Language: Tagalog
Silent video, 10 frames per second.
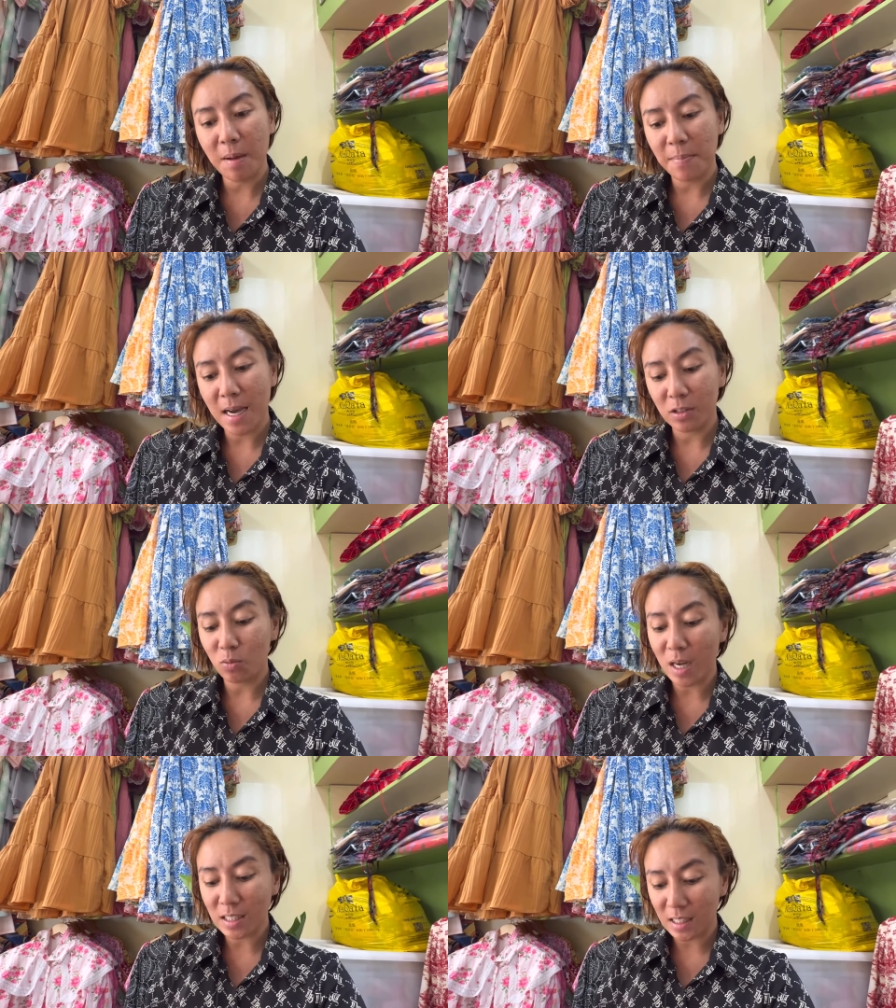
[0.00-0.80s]

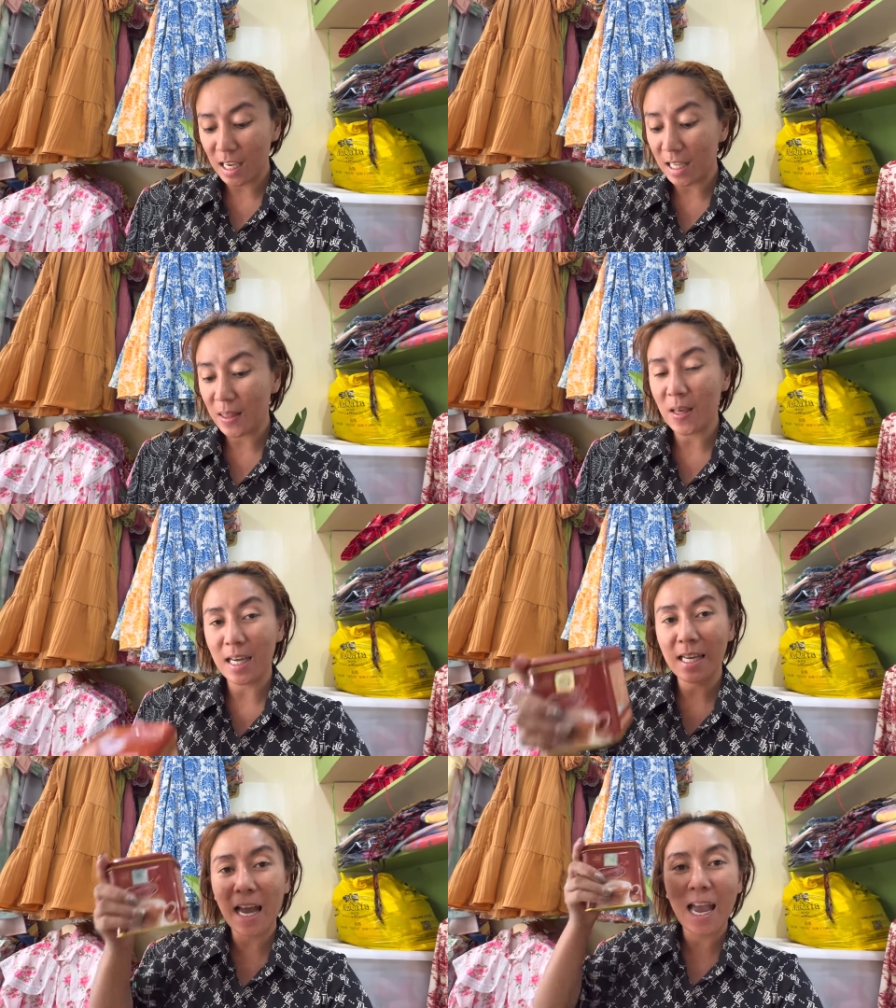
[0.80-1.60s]
about what's in the
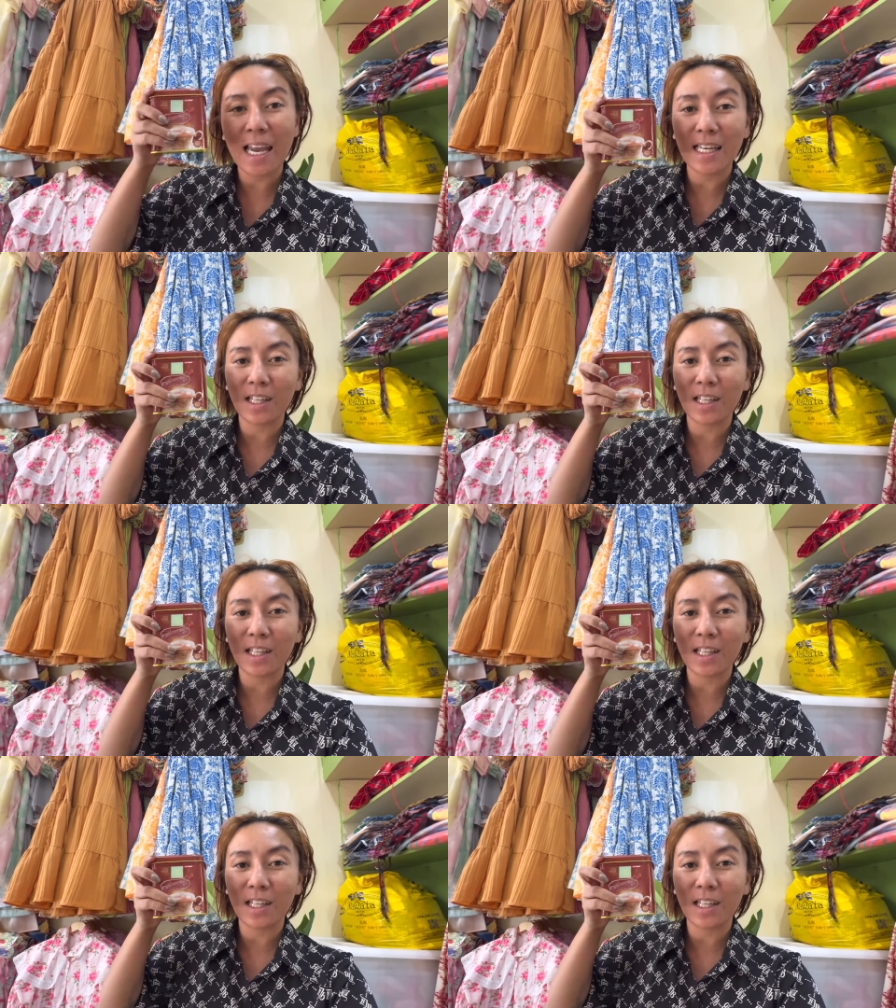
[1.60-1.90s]
can.